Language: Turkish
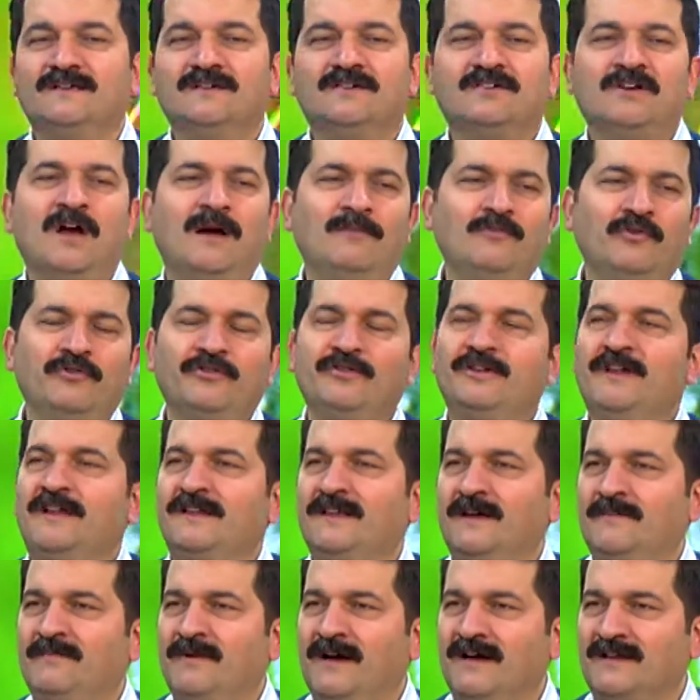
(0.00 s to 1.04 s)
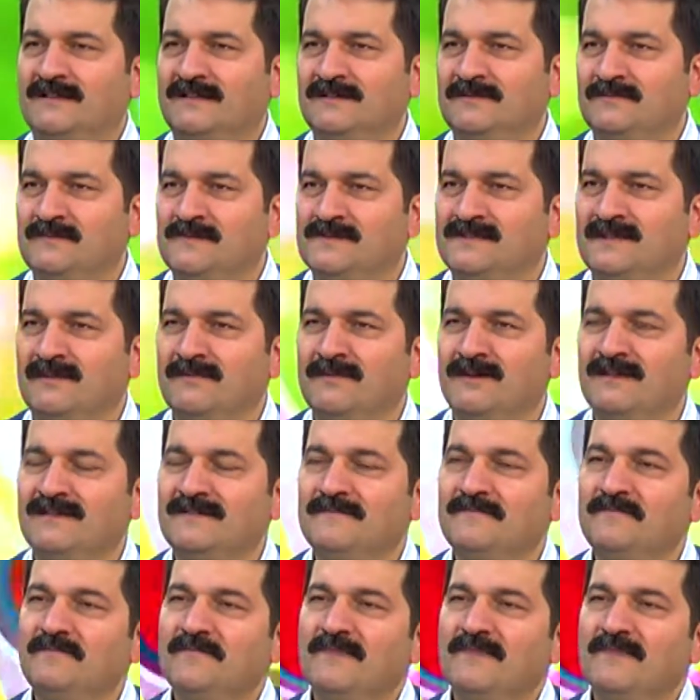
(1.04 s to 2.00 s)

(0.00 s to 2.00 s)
kamuoyuna da baktığımız zaman